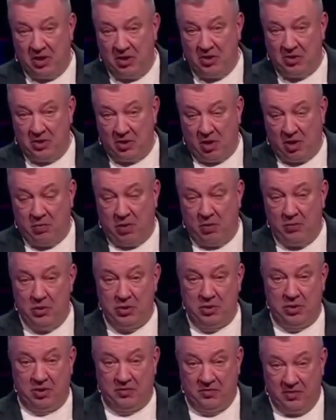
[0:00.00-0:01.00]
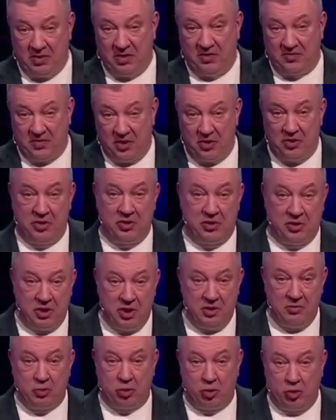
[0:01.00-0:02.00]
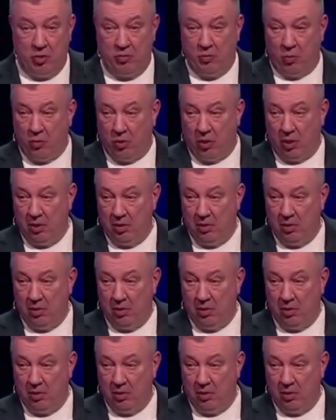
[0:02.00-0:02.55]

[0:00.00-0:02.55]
встречный, как мы обычно. Ответ-то встречный. Сидим, ждем. Сейчас его...